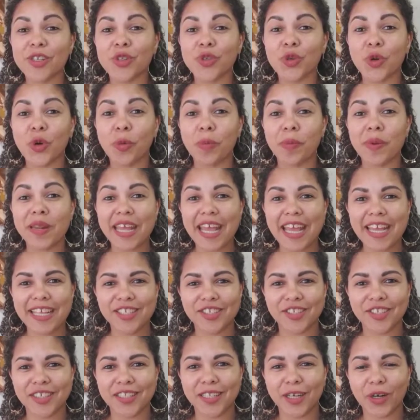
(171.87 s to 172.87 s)

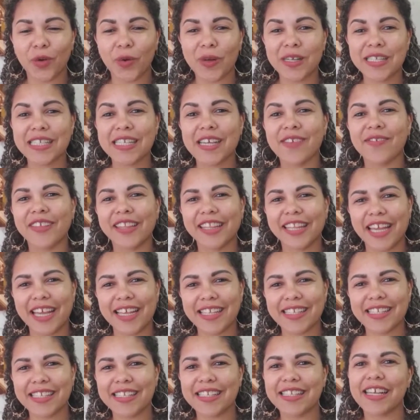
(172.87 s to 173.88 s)
Surpreendida com as
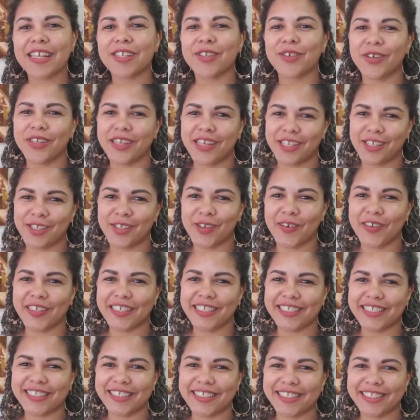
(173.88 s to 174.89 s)
evidências e as conexões.